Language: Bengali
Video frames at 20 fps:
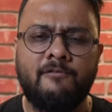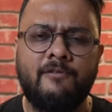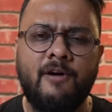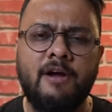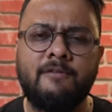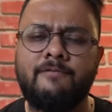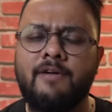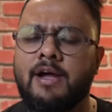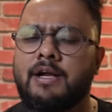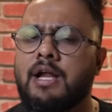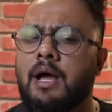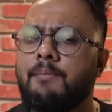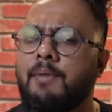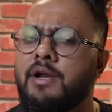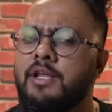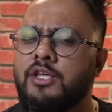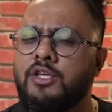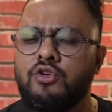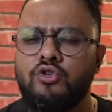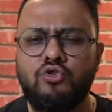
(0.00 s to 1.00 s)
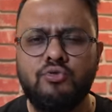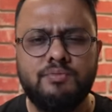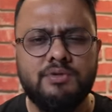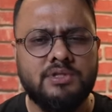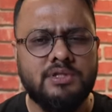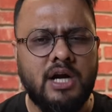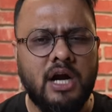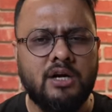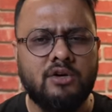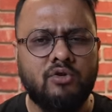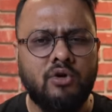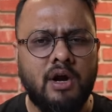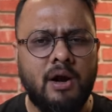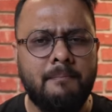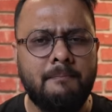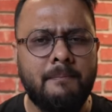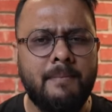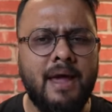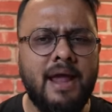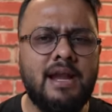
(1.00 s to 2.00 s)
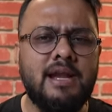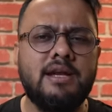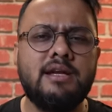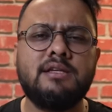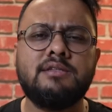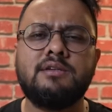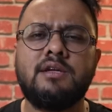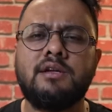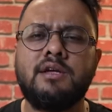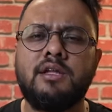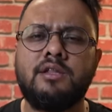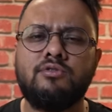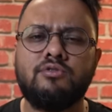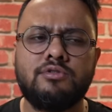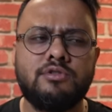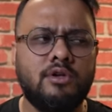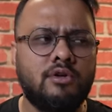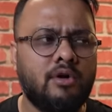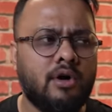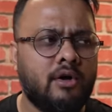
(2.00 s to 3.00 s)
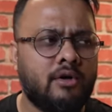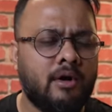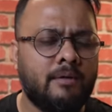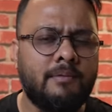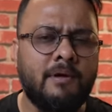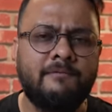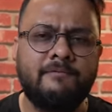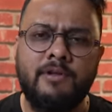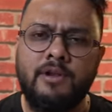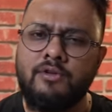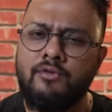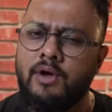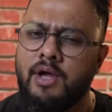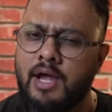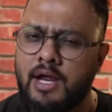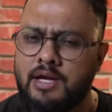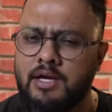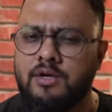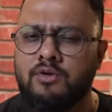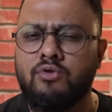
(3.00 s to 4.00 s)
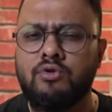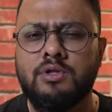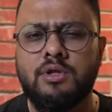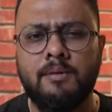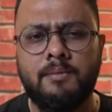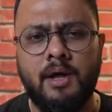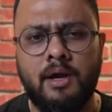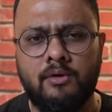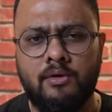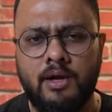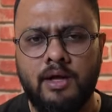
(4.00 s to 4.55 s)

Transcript: ফান ফ্যাক্ট আমার ইউটিউব স্টার্ট করার মেইন রিজন কিন্তু ছিল কারণ আমার ভিডিও এডিট করতে ভালো